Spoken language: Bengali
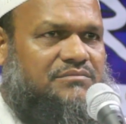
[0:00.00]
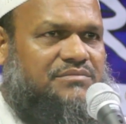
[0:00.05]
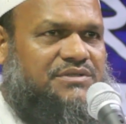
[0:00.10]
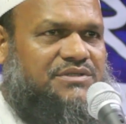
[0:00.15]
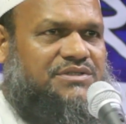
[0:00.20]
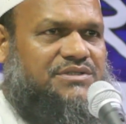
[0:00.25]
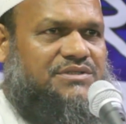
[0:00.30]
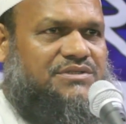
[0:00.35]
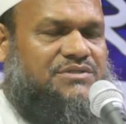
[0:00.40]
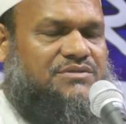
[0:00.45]

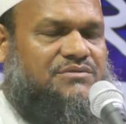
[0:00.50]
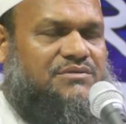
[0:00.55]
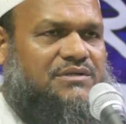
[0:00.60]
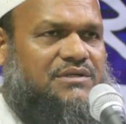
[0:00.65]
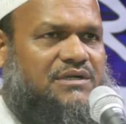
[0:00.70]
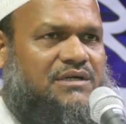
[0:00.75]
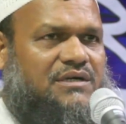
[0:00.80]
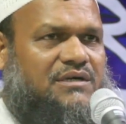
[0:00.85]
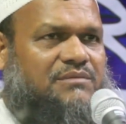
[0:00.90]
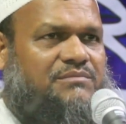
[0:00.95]
বিশেষ
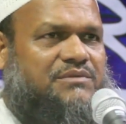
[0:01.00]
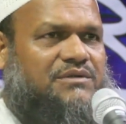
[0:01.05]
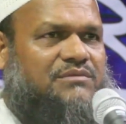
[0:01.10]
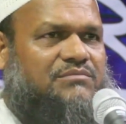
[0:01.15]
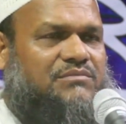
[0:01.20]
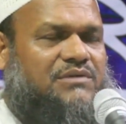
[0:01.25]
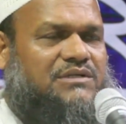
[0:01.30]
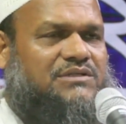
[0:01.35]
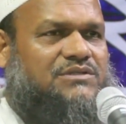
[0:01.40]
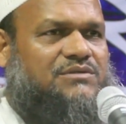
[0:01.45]
করে আমি
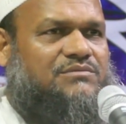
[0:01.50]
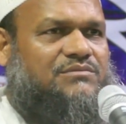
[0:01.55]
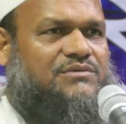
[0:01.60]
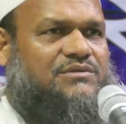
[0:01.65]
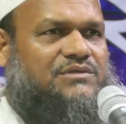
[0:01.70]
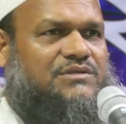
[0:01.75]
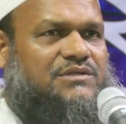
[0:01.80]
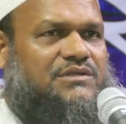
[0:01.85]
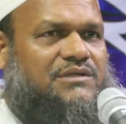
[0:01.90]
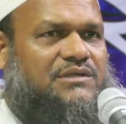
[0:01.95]
মাঝে
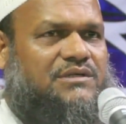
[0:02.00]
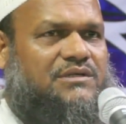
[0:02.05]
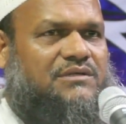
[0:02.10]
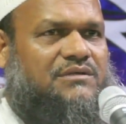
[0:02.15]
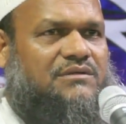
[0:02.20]
মধ্যে